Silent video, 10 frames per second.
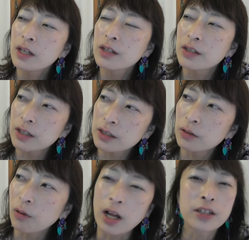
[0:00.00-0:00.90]
7時
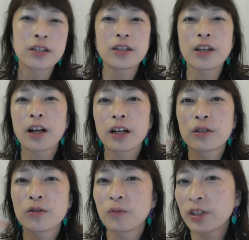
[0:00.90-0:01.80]
とか8時に上が
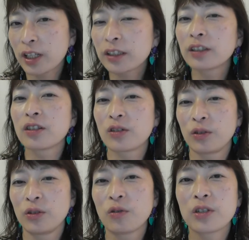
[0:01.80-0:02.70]
るつもりだったんです
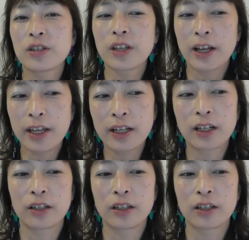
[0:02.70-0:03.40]
よ翌日早いか